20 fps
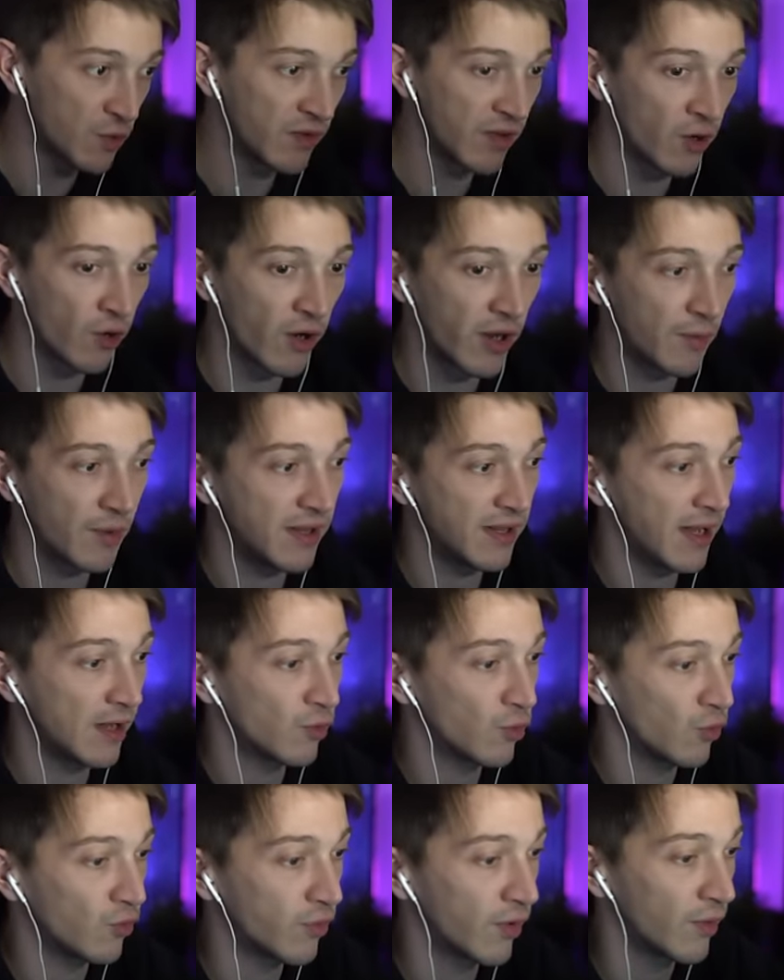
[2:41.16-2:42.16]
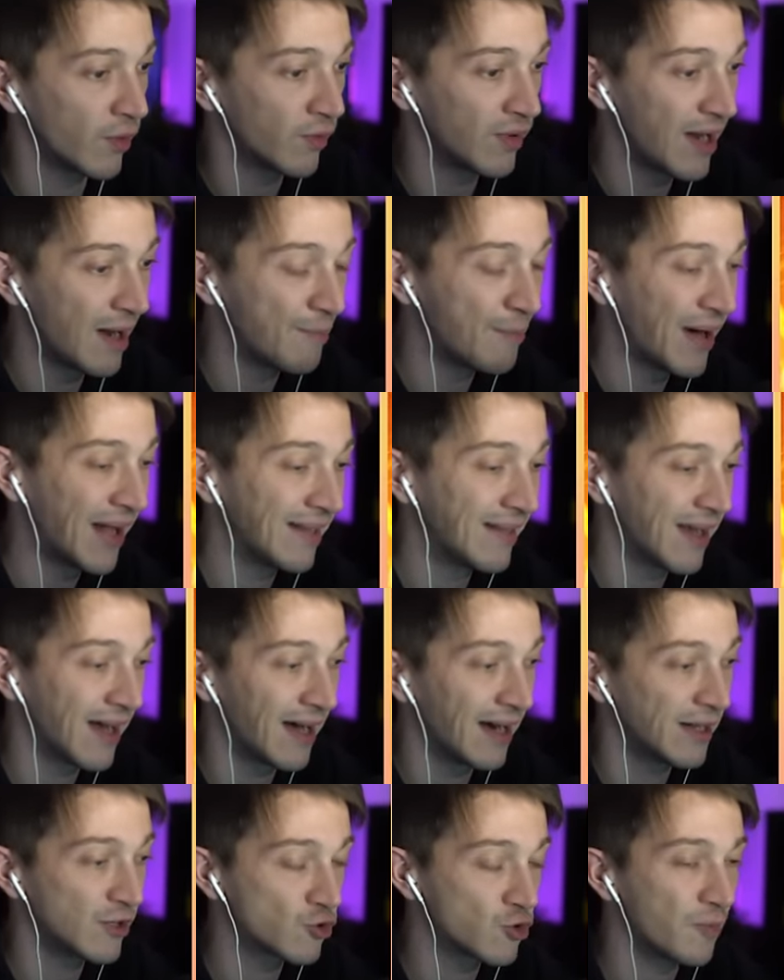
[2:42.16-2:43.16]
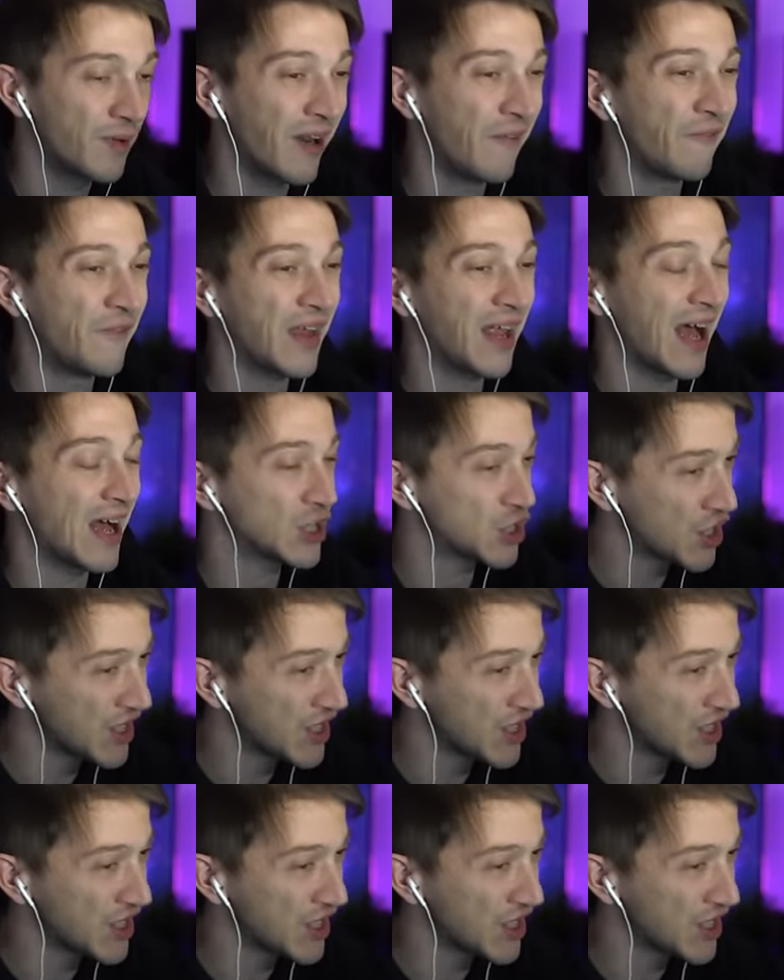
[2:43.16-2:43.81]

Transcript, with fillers: di noi, quindi è tutto inutile. Baldeali, super efficace,